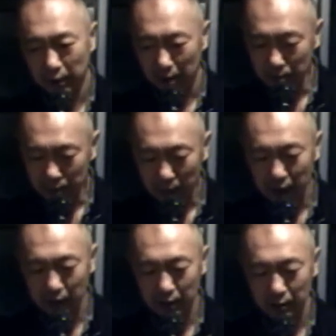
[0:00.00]
ああんま
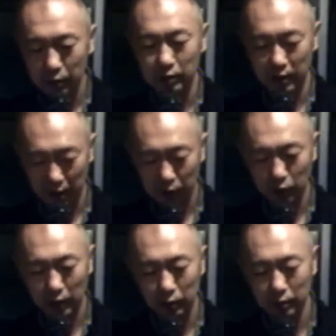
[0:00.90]
り、そうですね、その
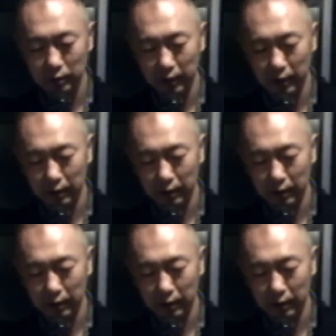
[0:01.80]
後っていうのは、